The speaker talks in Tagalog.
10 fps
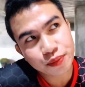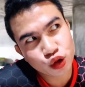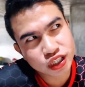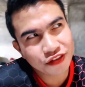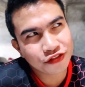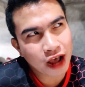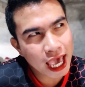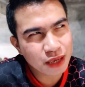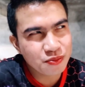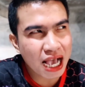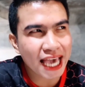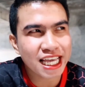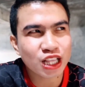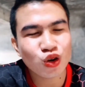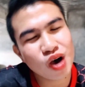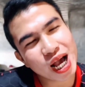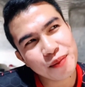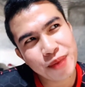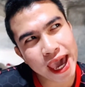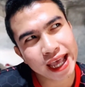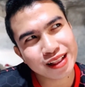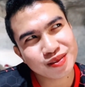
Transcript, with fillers: no di five nga kayat ko nga kabit,